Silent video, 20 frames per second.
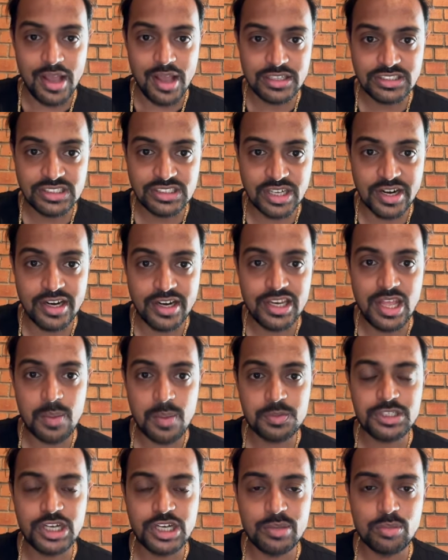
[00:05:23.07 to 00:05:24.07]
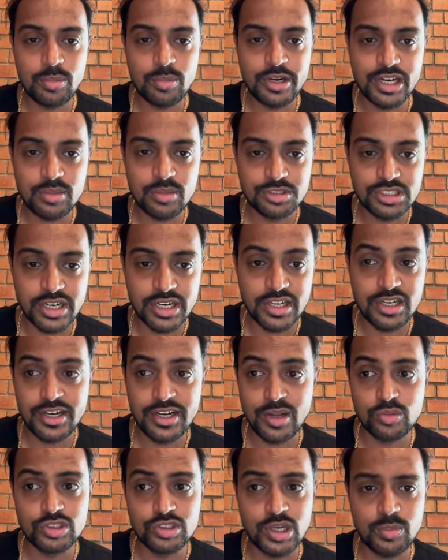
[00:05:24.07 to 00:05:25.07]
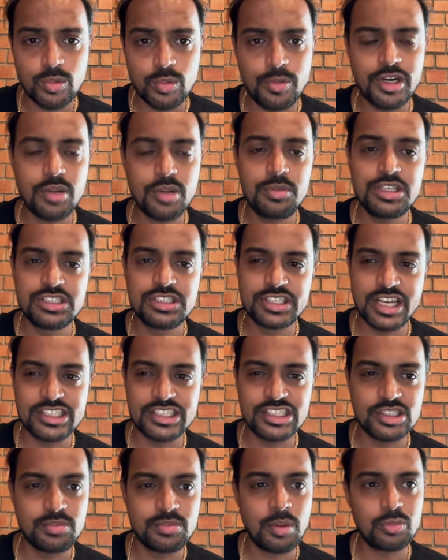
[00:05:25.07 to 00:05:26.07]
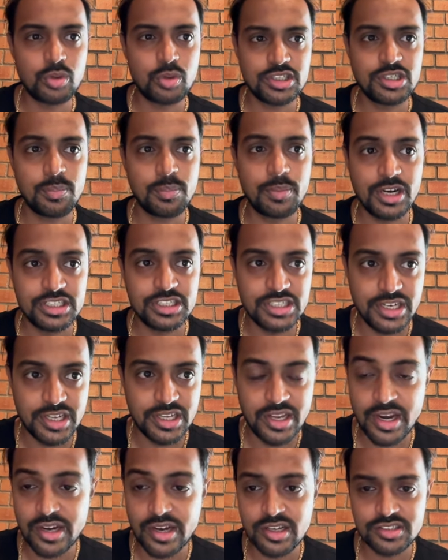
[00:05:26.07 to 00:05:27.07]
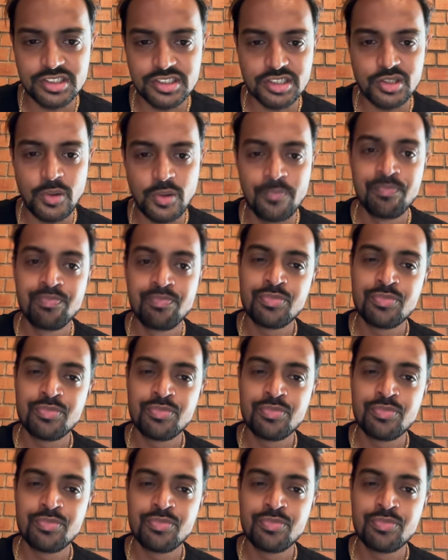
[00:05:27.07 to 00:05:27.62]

सडनली अप साइड मोमेंटम सडनली डाउन साइड मोमेंटम इस केसेस में आप थोड़ा सा परेशानी क्रिएट कर सकते हो